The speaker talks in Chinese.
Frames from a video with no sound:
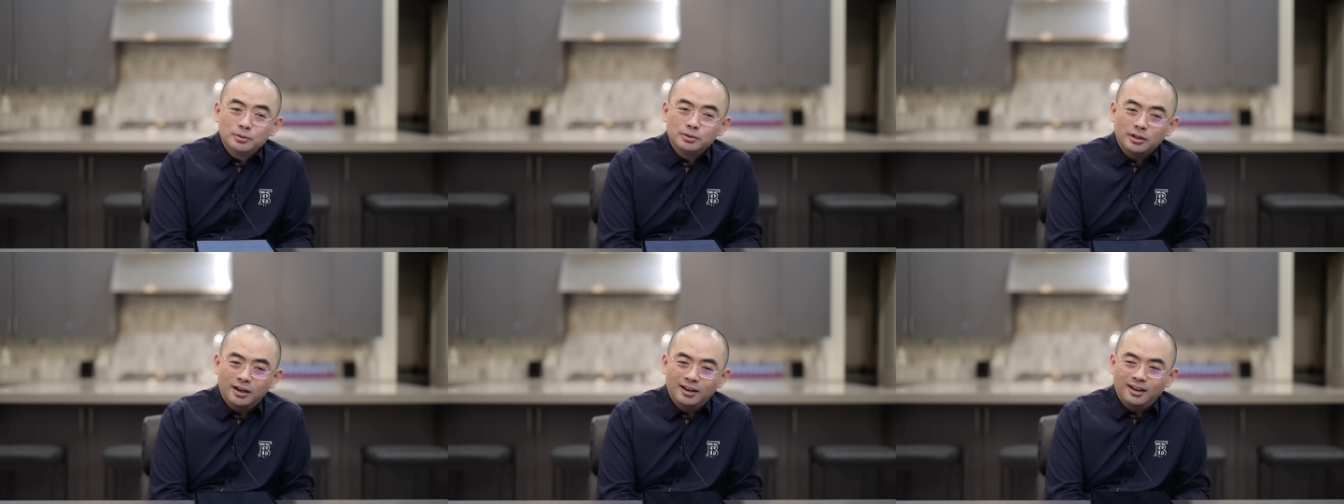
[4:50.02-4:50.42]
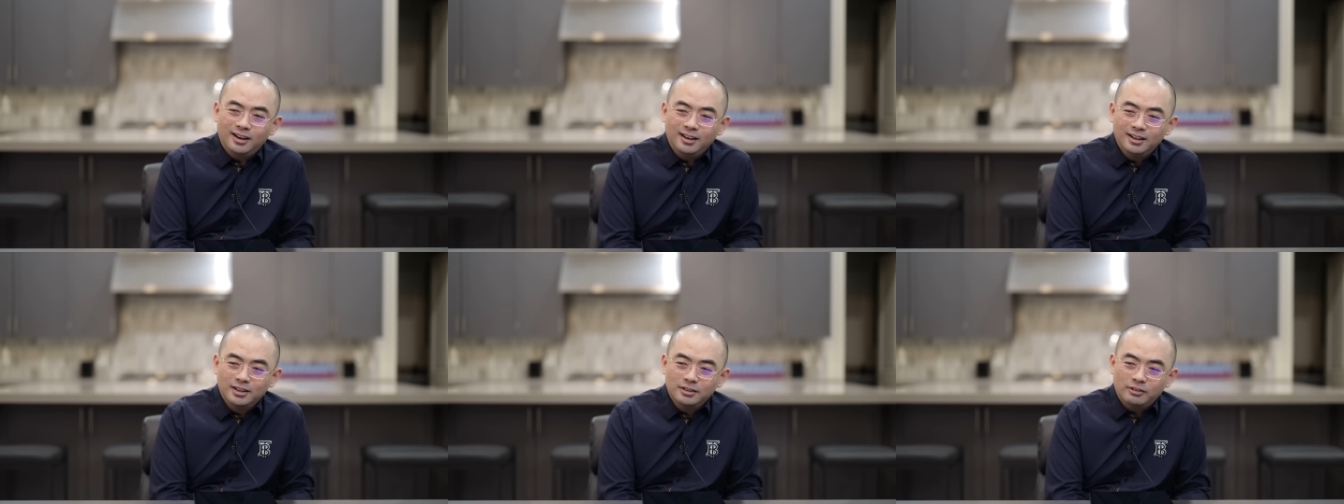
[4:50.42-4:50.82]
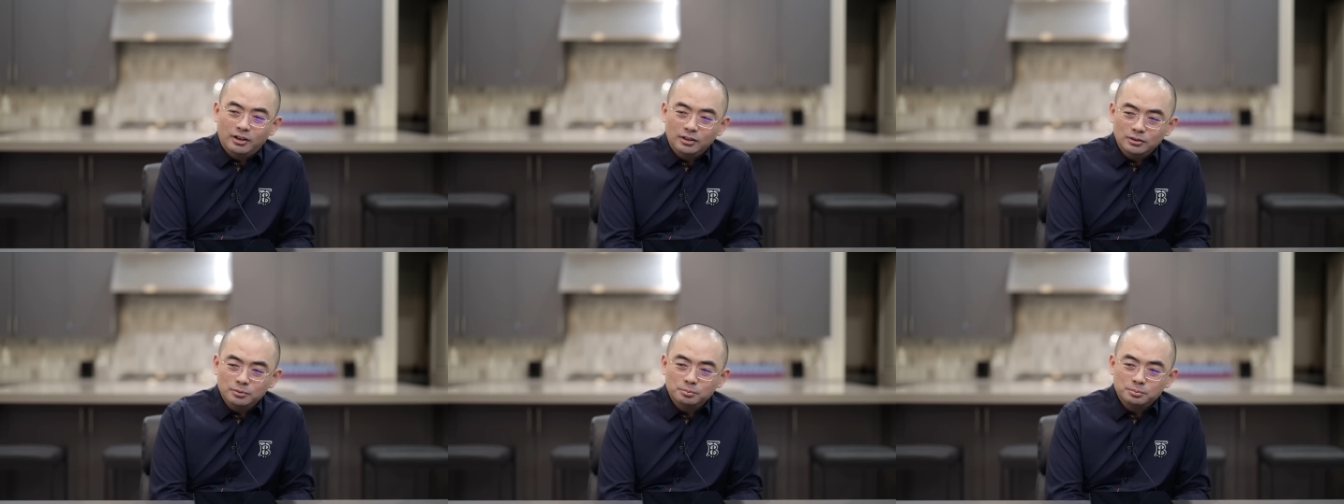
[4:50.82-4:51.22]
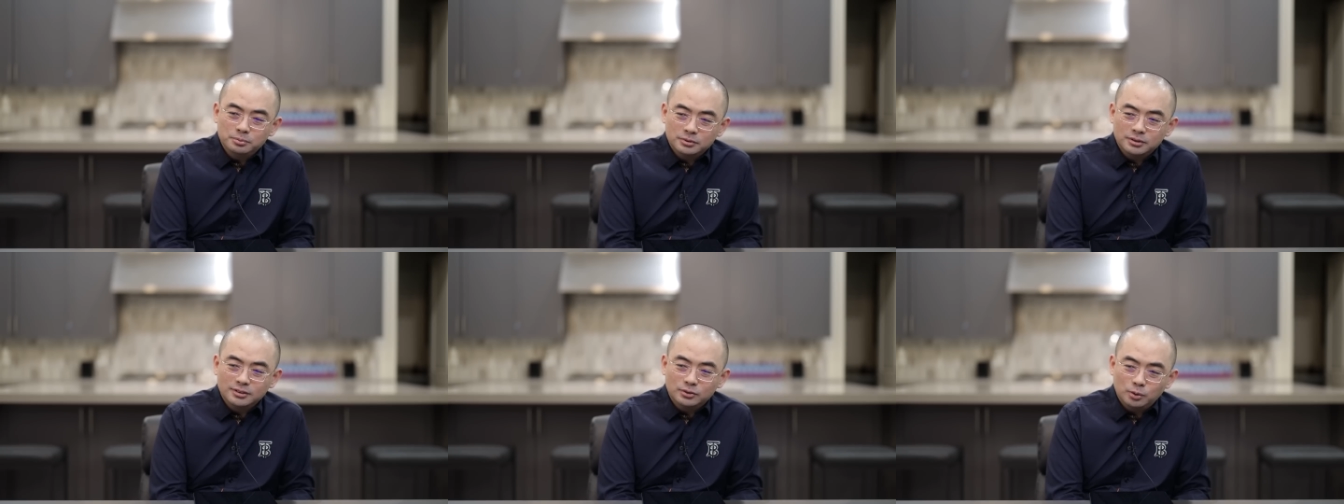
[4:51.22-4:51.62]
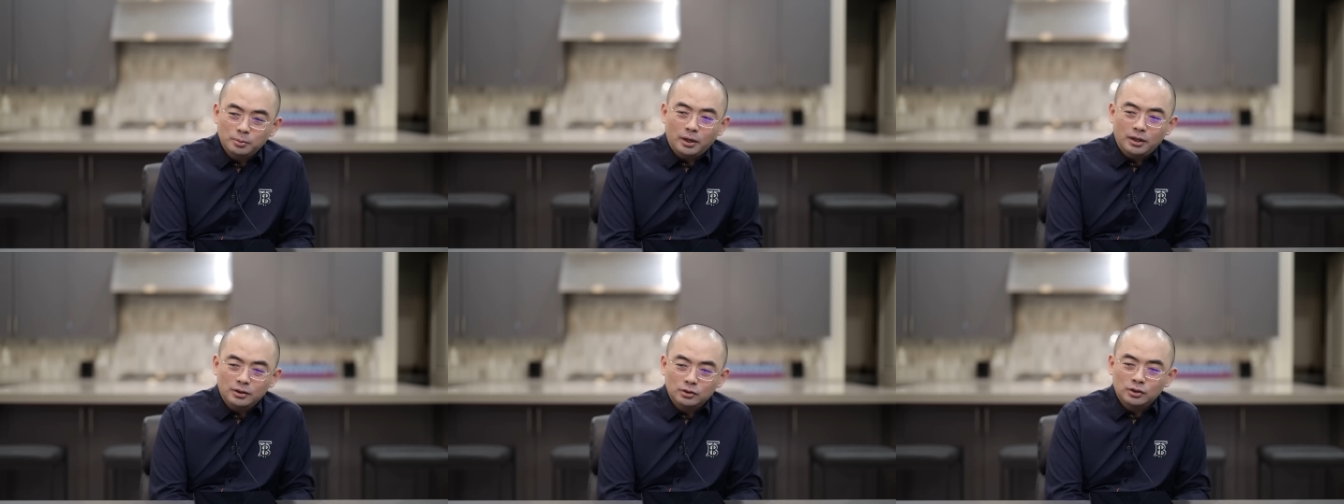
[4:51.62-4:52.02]
是不是？反正就对不
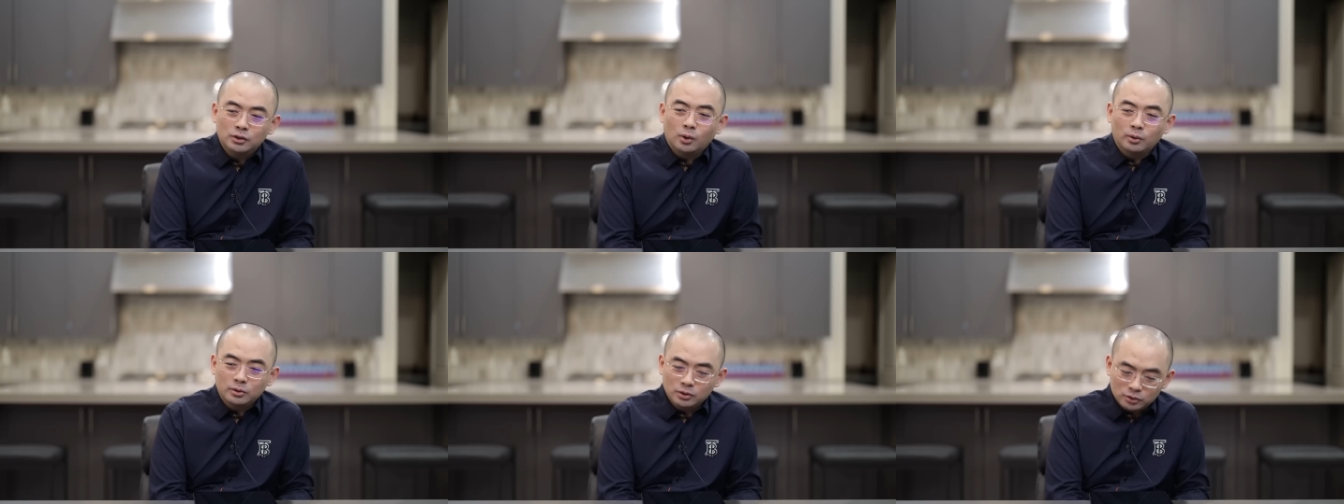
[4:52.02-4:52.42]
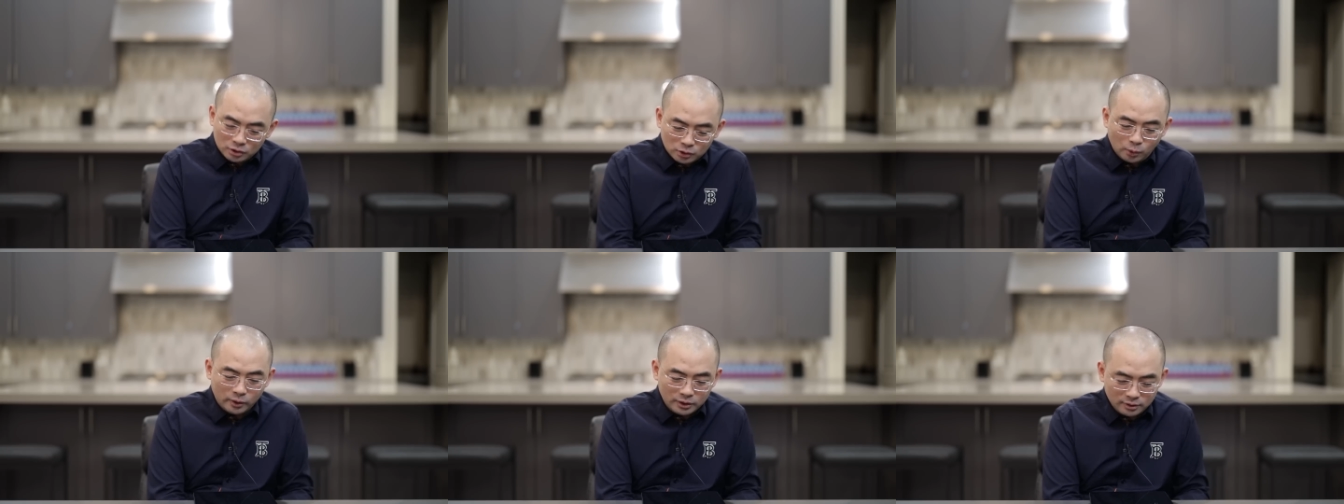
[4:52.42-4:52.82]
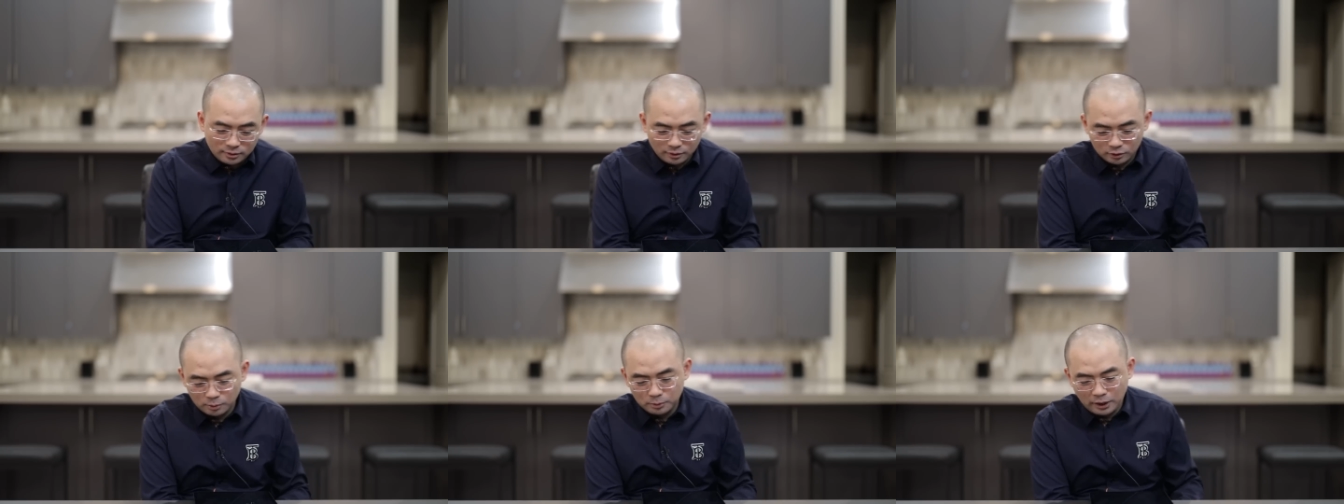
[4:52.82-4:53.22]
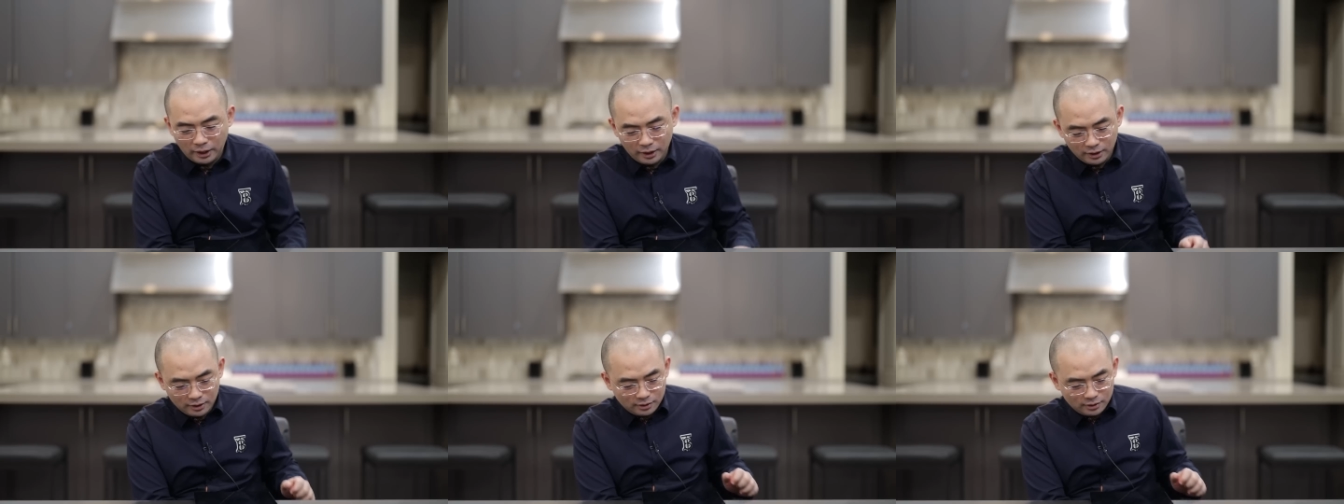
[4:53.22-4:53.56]
对？你懂你懂我意思对不对？